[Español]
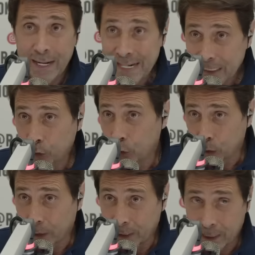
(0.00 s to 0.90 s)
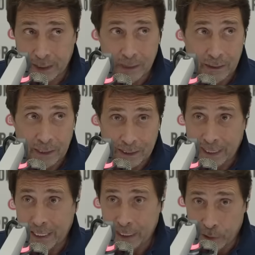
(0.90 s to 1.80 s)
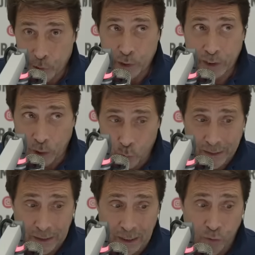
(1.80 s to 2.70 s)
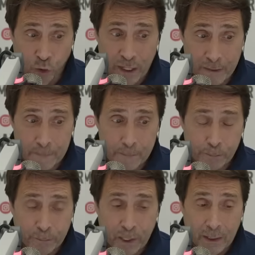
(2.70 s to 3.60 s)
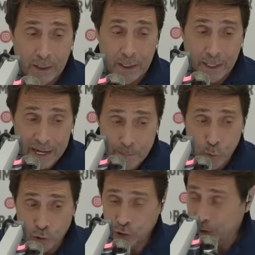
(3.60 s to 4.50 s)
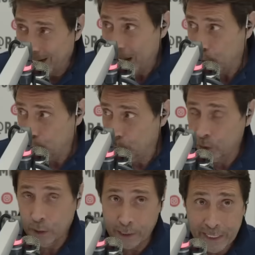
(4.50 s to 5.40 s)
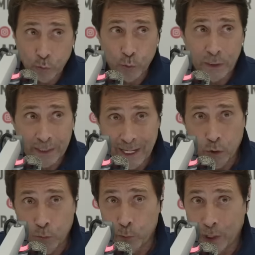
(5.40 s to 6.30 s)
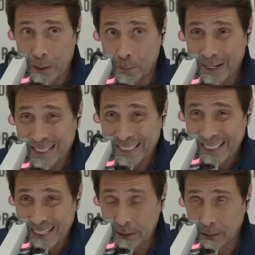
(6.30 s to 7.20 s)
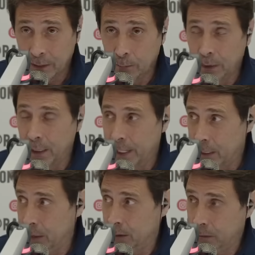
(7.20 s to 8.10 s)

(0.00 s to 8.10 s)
Esto que, escribió esta cuenta fue reposteado, retuiteado por el presidente Milei.